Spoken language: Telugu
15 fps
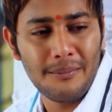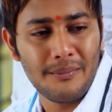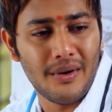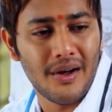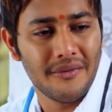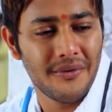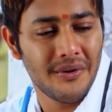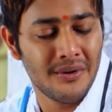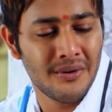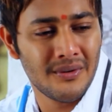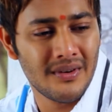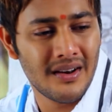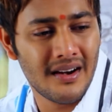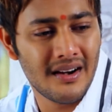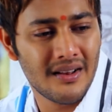అంటే బాయ్ ఫ్రెండ్
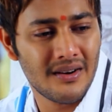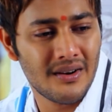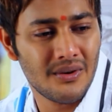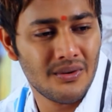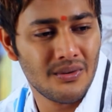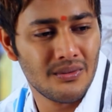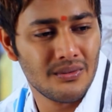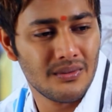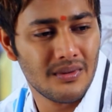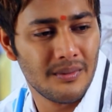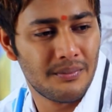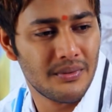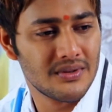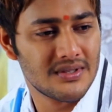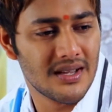ఉన్నాడన్నావు
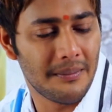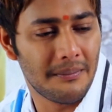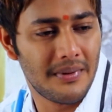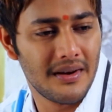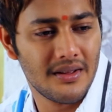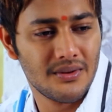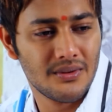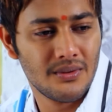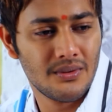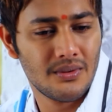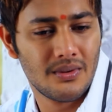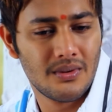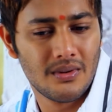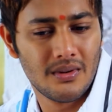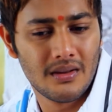మరి నాకు ఎప్పుడు చెప్పలేదు
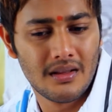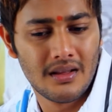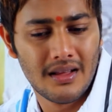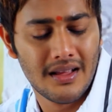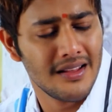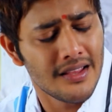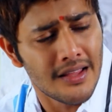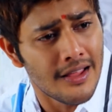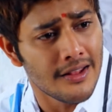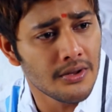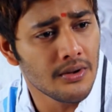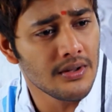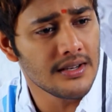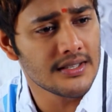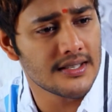
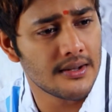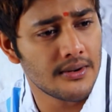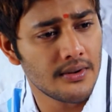ఇంతకీ ఎందుకు